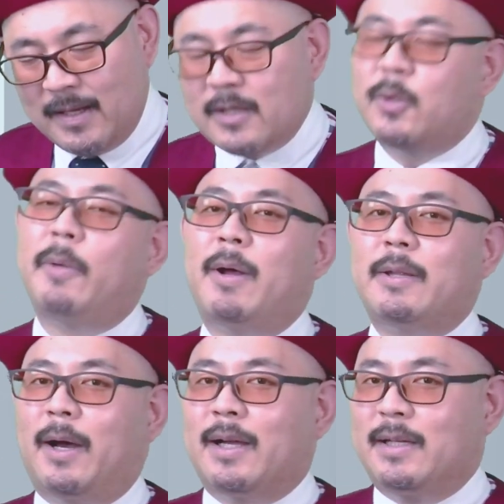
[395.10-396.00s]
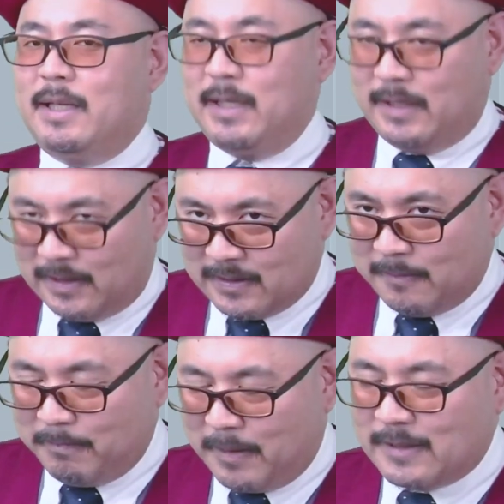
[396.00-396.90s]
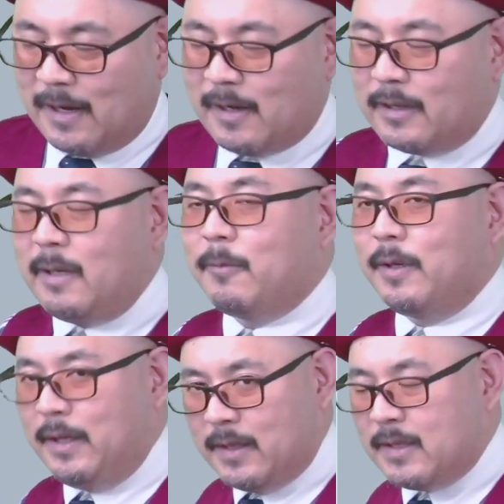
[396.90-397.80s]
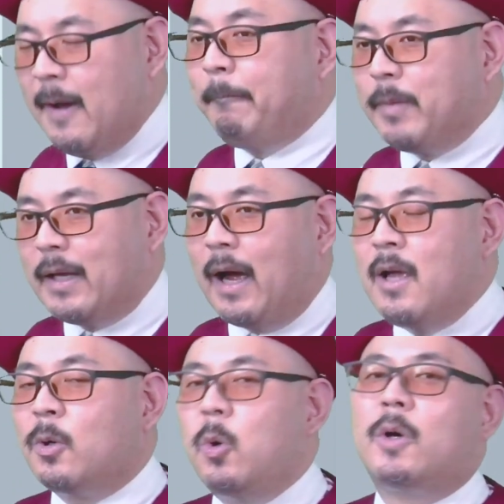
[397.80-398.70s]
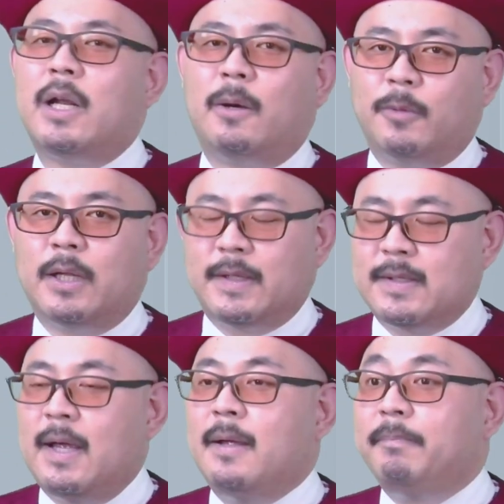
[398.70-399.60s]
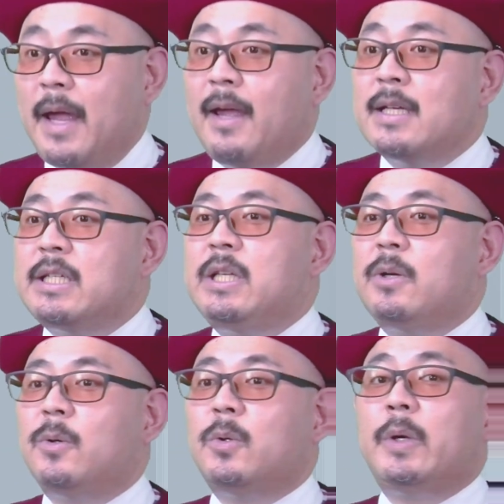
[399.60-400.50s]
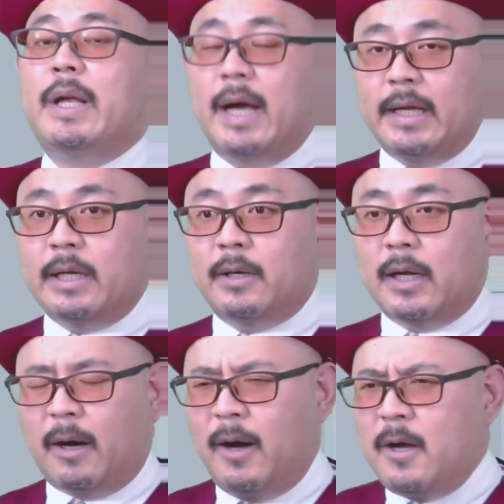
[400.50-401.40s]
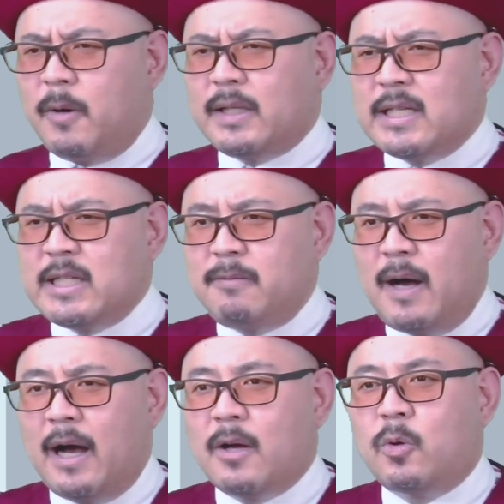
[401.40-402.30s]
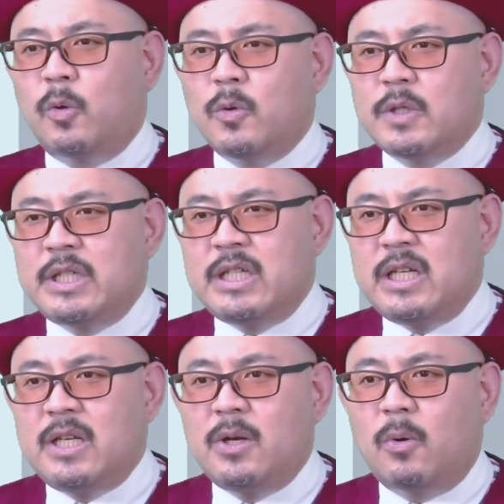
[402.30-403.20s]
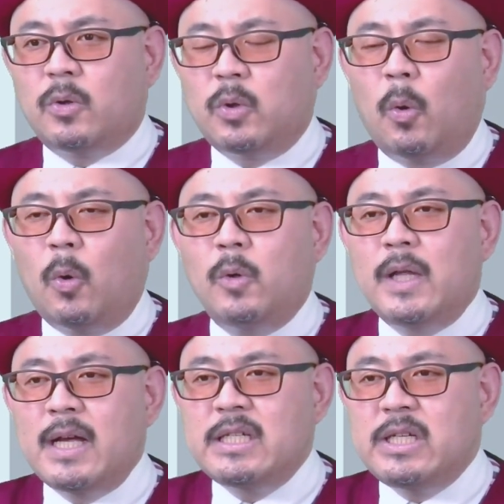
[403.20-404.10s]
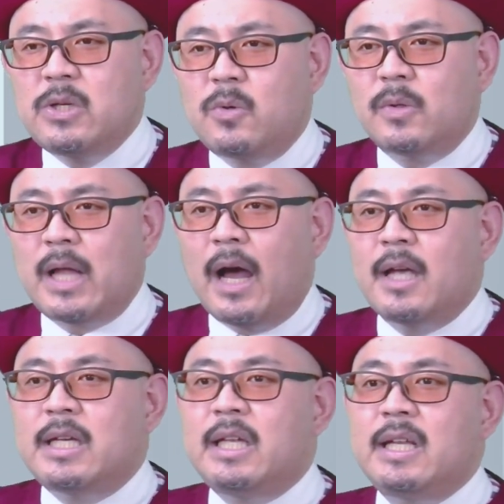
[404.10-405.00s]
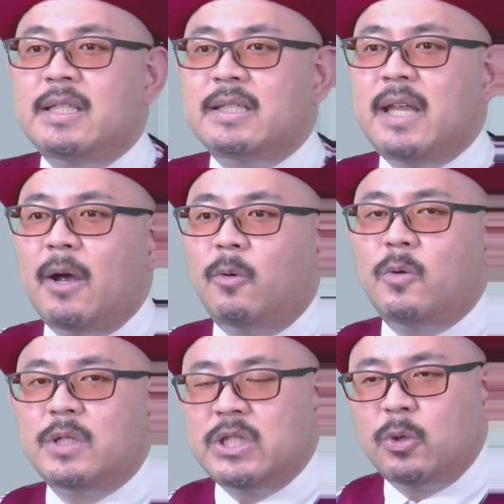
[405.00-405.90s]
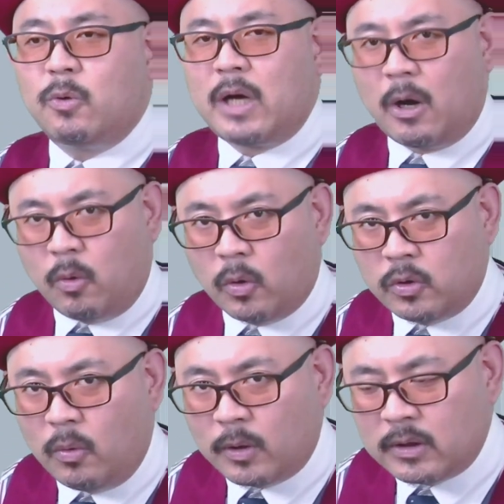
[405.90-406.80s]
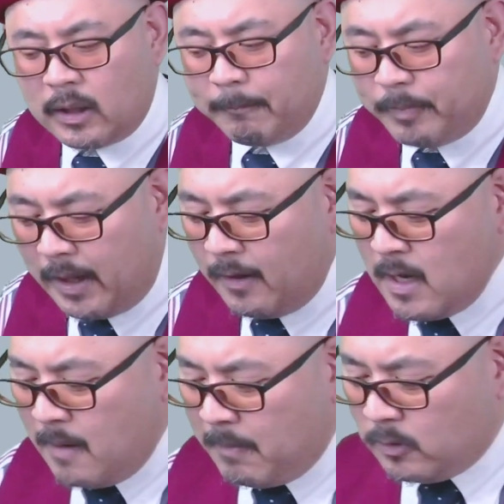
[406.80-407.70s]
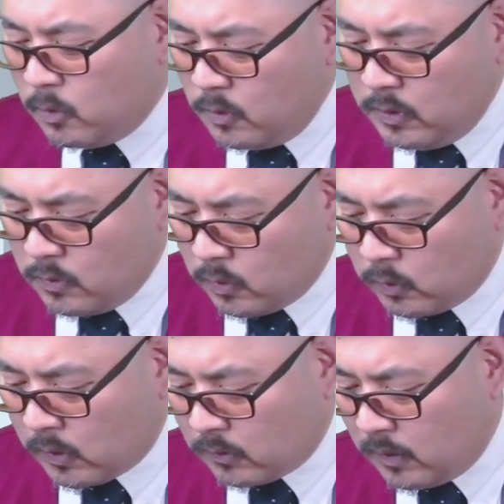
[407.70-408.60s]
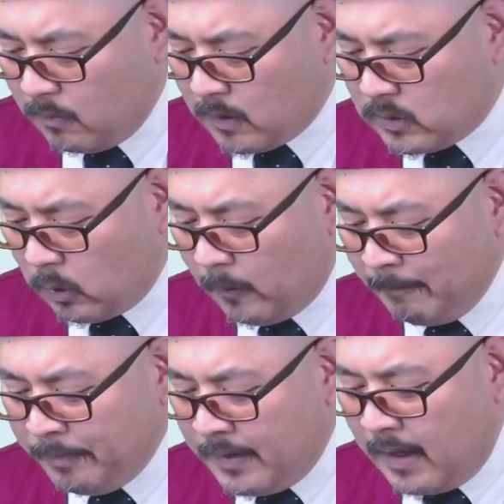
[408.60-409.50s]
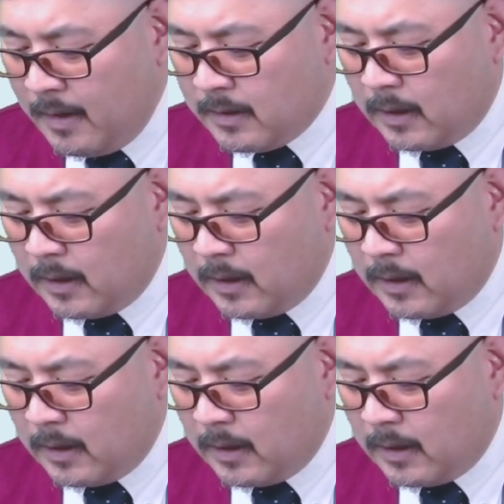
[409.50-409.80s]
それまではいいんです。パースが上がってもいいんです。ただこっからが問題ですね。資料通り書いてるから、私はこの資料と同じような比率でお家を書こうと思った。でまあ、どういうことかと言いますと、ね、